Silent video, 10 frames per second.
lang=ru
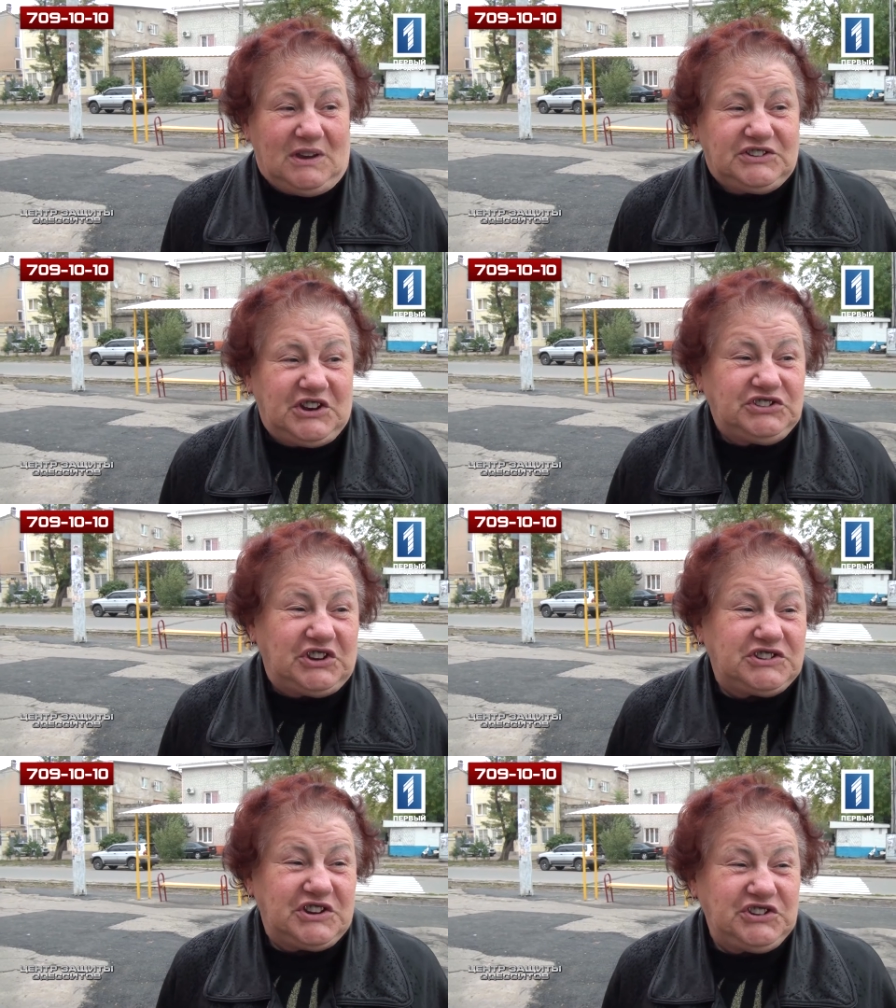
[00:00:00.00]

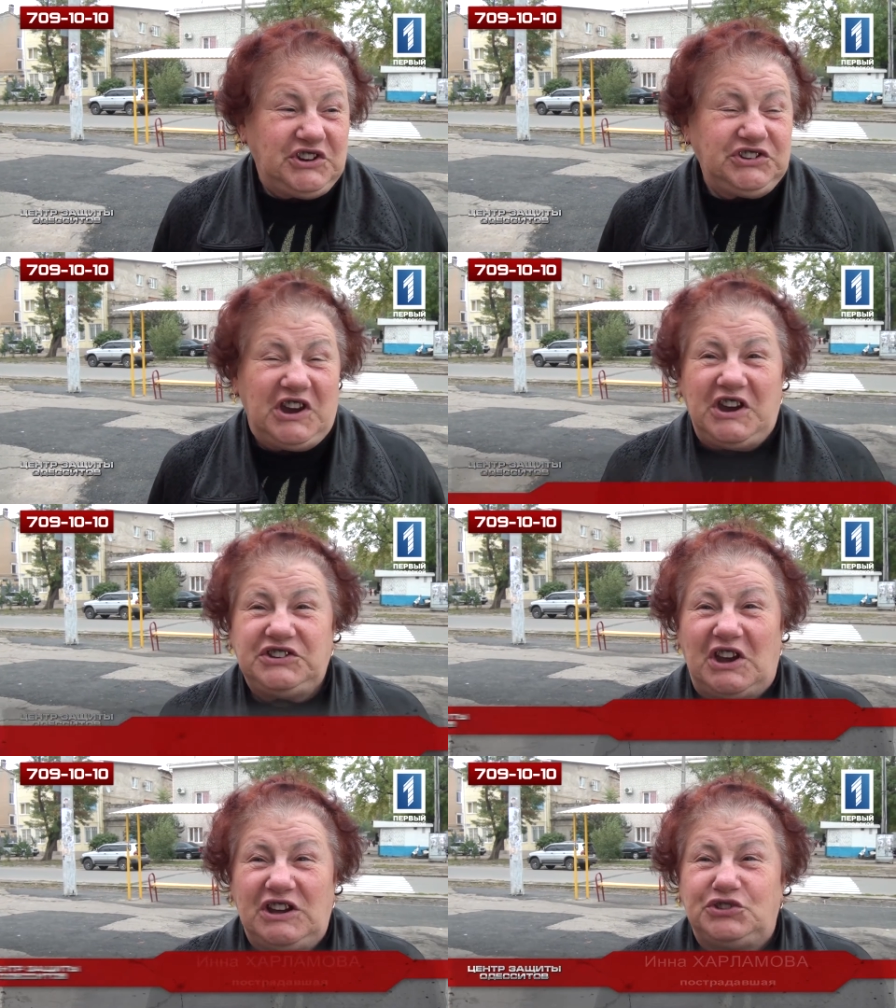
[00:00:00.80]
Центр защиты –
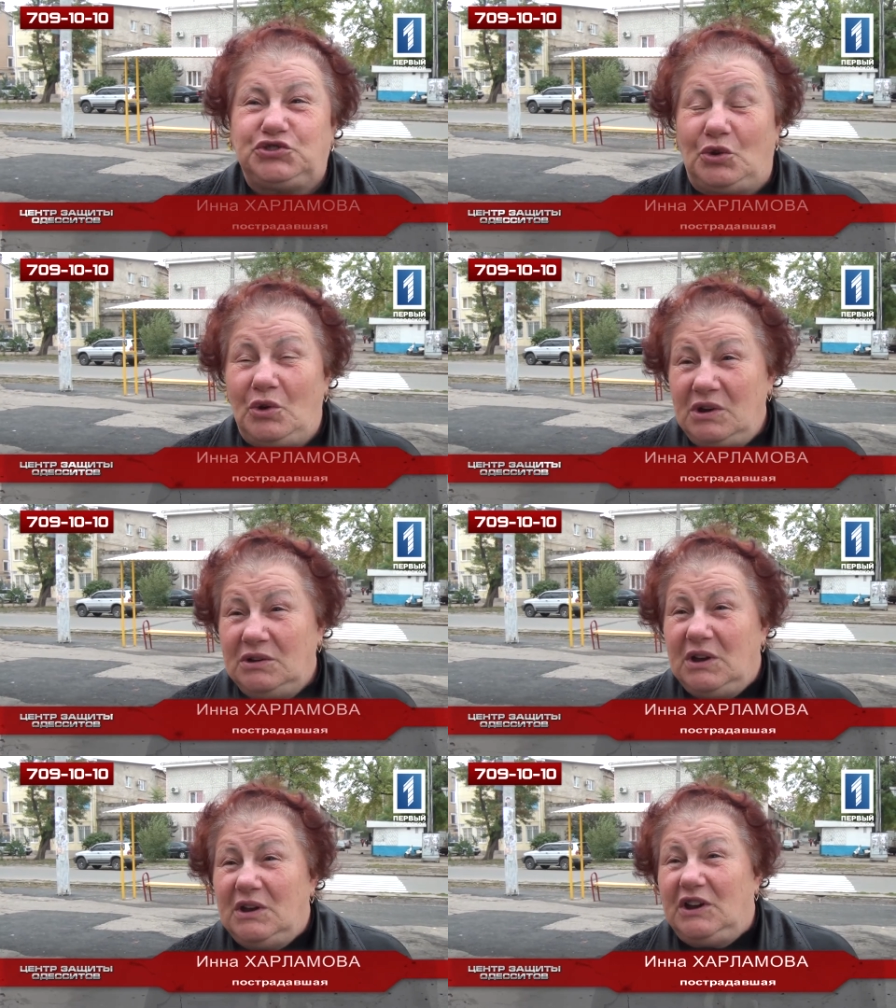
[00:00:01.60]
это лицо
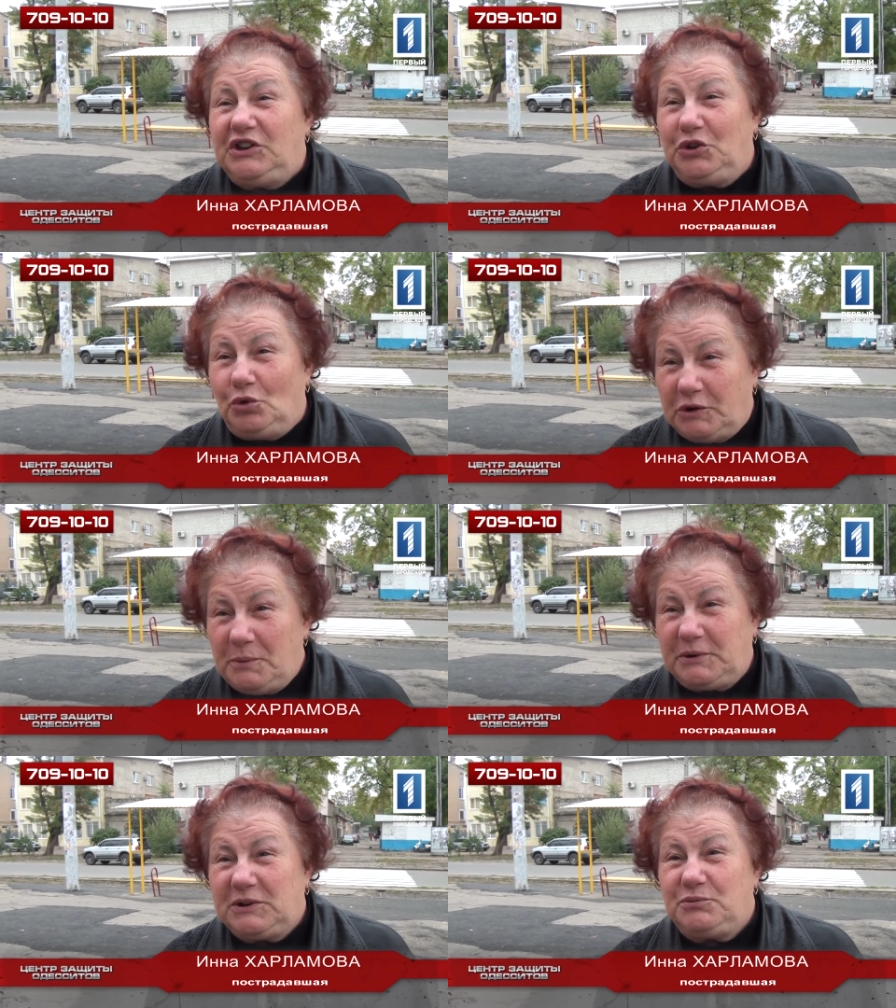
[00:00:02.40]
э,
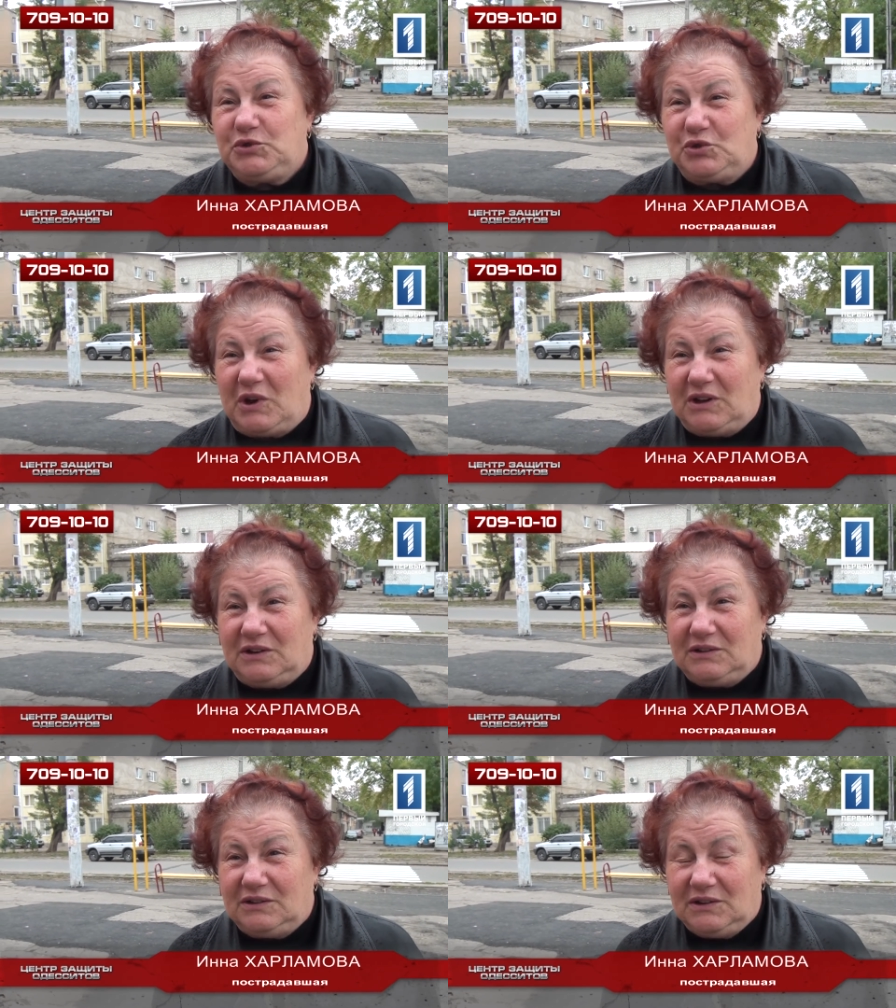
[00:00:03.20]
Егора Прокопчука.
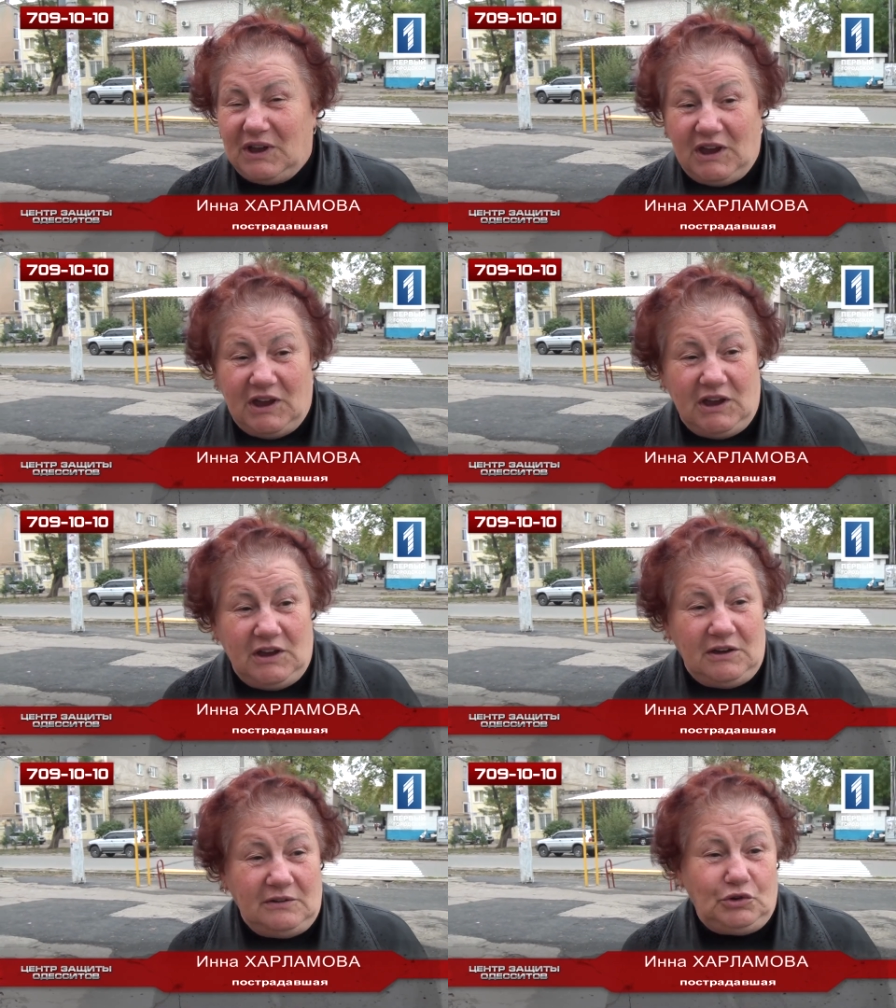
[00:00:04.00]

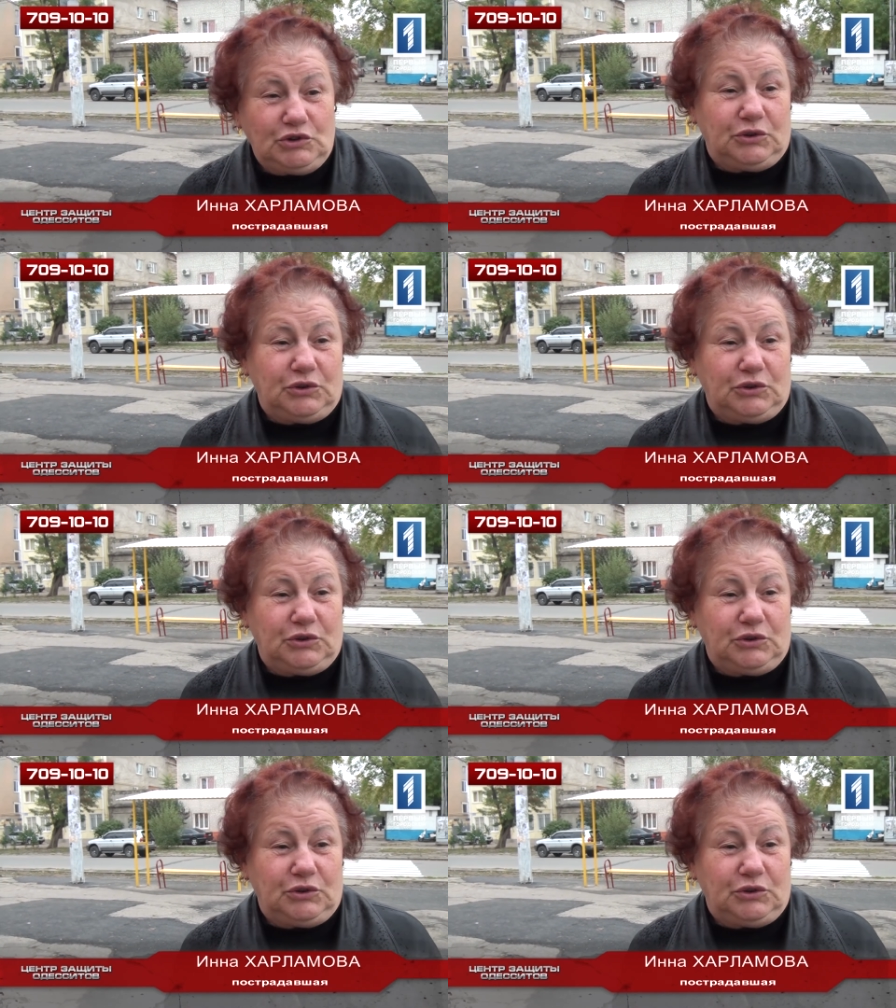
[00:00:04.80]
Вот